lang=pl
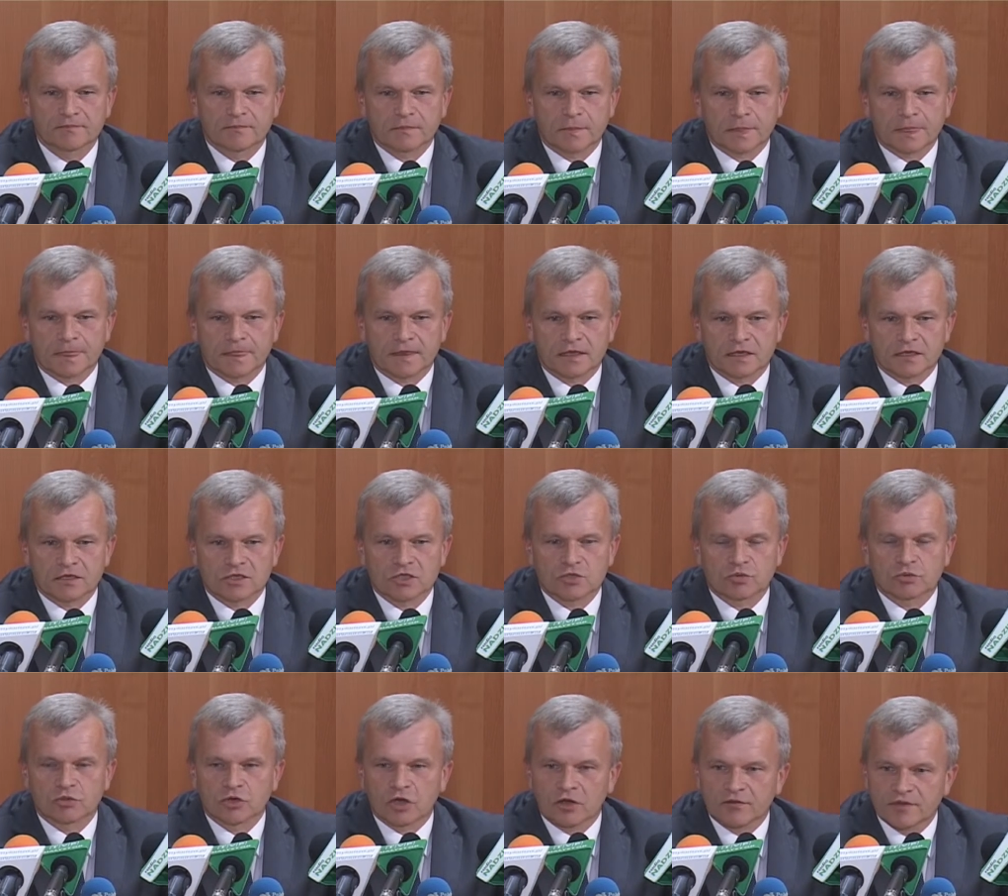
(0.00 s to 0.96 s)
e,
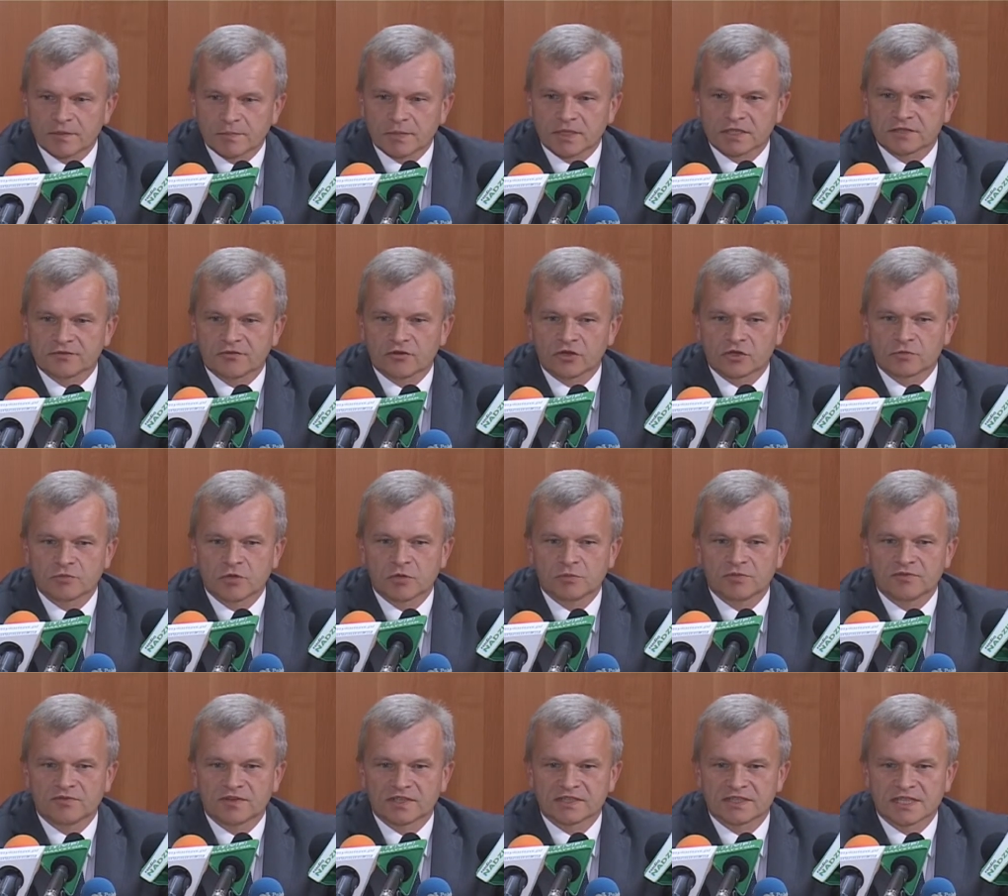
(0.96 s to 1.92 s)
członkowie Platformy
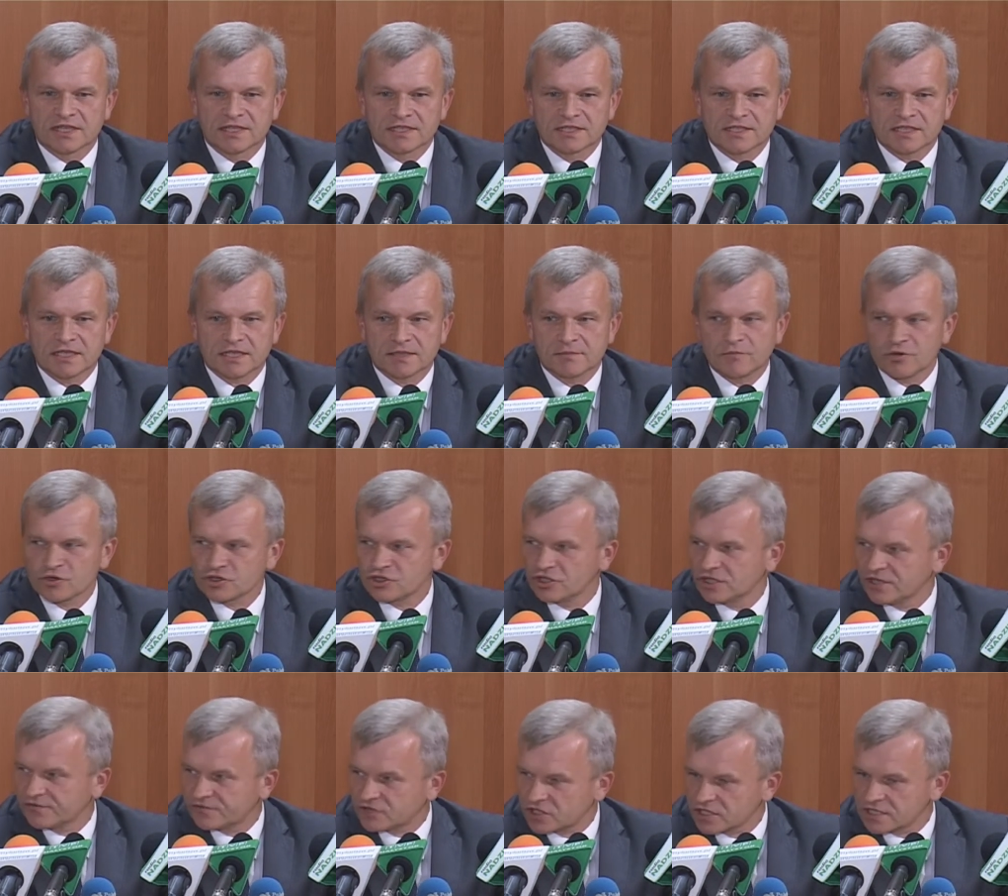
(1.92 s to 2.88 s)
Obywatelskiej, może
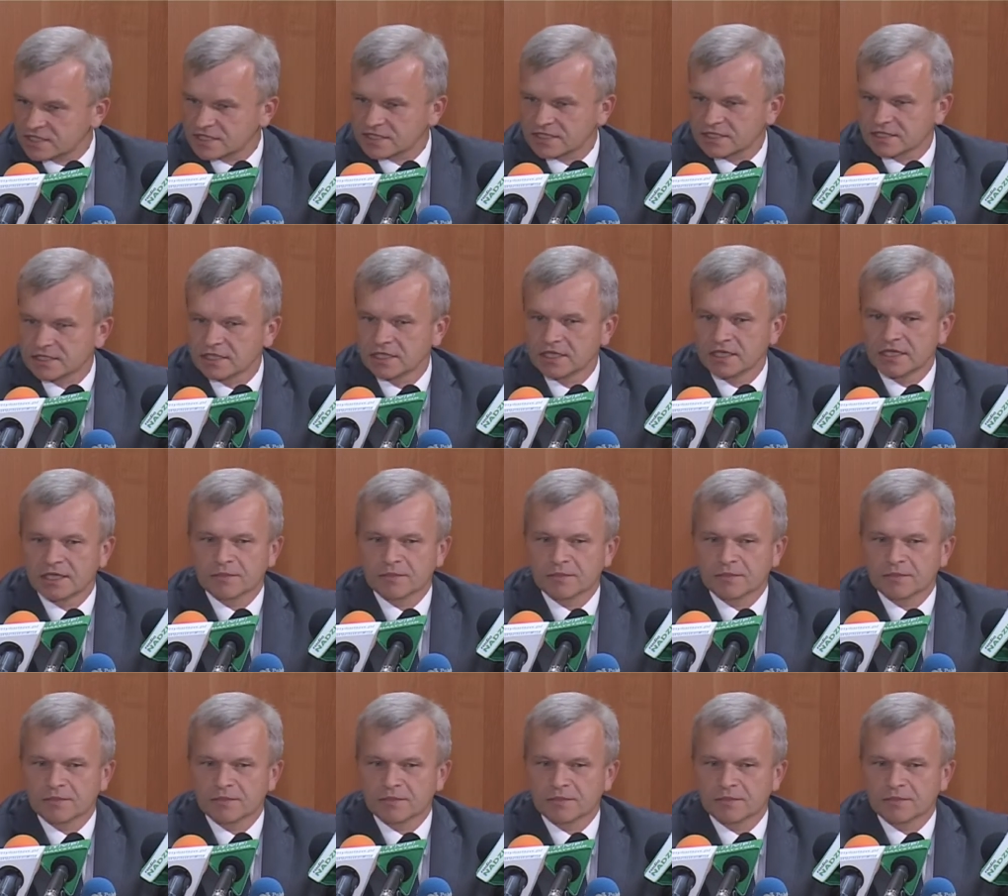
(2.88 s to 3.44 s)
nie wszyscy,